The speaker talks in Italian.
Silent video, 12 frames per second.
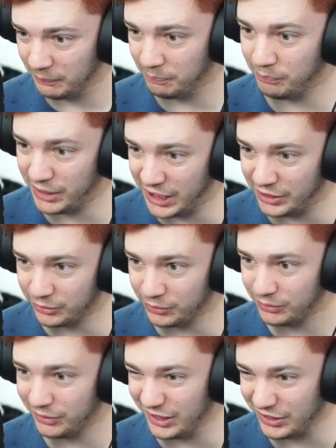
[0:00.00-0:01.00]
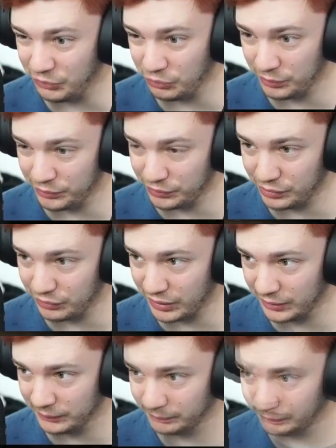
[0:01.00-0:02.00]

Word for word: meno di 5 minuti fa.